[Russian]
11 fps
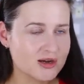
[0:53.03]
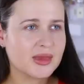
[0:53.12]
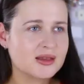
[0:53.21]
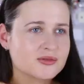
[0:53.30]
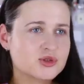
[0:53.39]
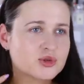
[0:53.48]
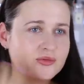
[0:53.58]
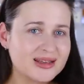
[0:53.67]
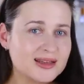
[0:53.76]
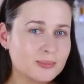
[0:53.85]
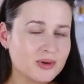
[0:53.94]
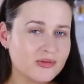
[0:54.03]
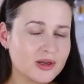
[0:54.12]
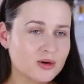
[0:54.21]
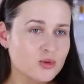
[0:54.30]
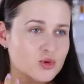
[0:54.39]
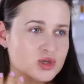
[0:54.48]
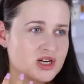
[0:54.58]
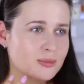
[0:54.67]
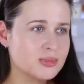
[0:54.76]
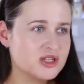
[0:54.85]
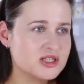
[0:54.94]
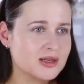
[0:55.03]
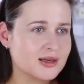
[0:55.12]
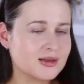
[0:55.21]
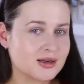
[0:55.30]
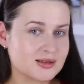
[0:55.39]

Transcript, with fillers: это все видно поверх кожи, обычно это